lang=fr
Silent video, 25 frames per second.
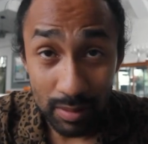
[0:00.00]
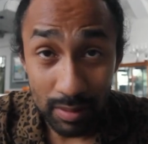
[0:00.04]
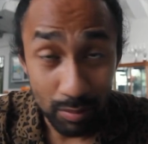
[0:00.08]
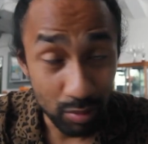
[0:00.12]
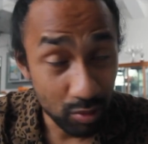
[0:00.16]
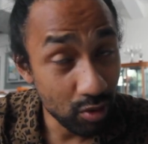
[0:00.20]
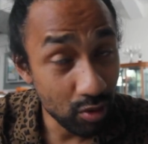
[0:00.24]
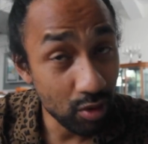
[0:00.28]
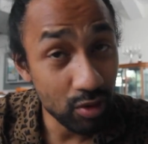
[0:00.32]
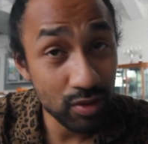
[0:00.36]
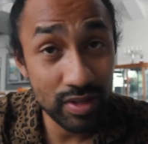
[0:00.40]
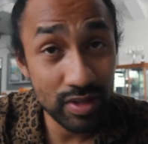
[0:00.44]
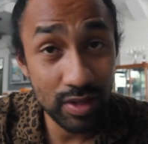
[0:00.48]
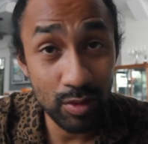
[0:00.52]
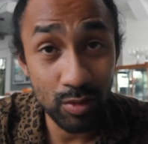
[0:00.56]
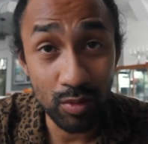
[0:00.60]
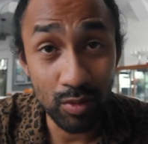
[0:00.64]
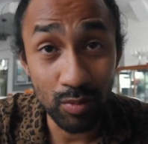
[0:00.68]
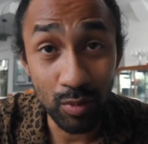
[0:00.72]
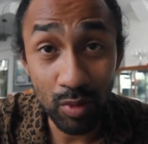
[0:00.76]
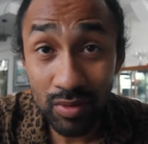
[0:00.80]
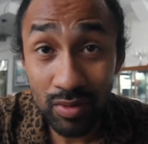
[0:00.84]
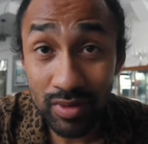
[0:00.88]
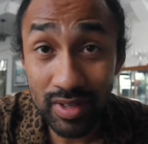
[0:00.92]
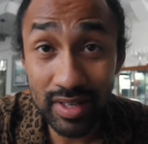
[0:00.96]
D'ailleurs, mon frère a
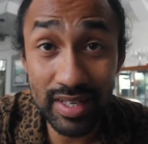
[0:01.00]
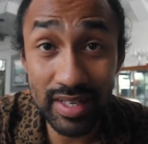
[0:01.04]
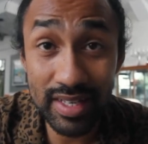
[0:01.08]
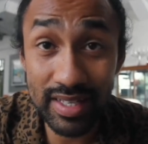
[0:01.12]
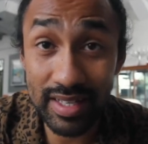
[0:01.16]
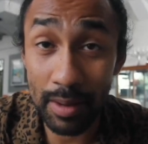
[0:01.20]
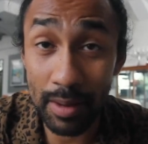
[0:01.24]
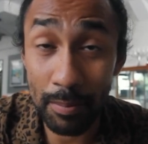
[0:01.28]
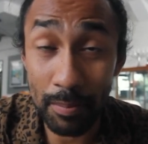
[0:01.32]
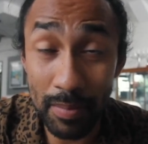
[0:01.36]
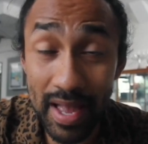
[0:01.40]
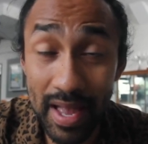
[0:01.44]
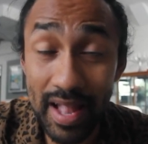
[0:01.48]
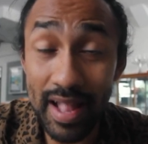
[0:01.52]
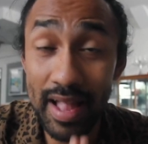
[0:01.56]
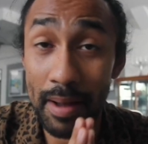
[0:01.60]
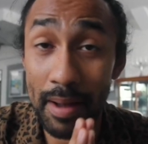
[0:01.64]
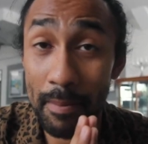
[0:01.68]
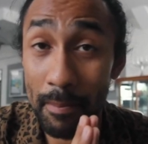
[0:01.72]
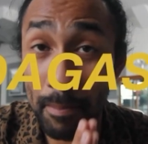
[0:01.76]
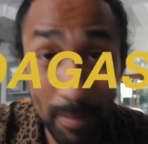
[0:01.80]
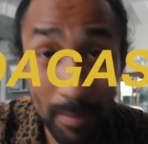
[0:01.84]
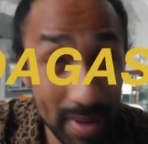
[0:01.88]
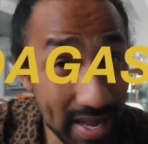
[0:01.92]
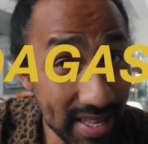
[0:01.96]
fait une vidéo super
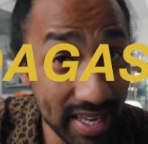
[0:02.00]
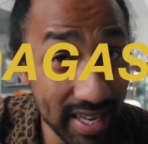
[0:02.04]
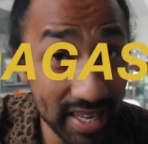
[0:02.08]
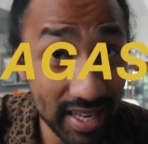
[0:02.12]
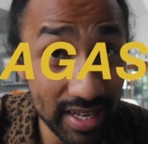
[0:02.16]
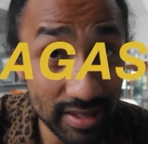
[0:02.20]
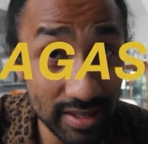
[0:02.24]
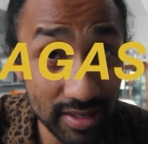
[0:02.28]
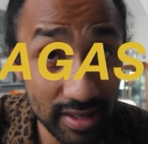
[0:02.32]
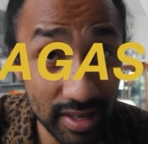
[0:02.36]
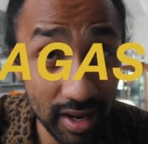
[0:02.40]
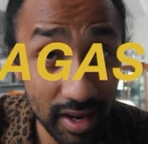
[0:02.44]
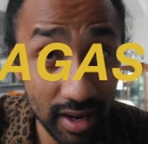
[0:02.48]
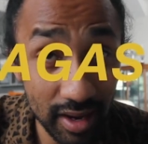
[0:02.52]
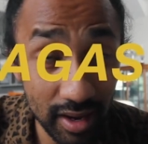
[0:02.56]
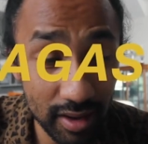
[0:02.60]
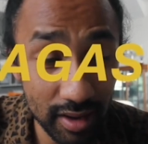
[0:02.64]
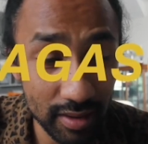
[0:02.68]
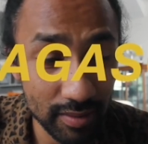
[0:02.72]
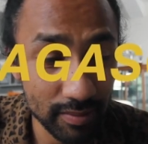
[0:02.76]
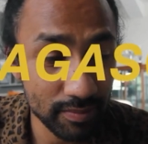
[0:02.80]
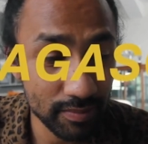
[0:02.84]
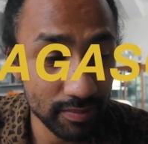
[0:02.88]
intéressante sur le sujet. Je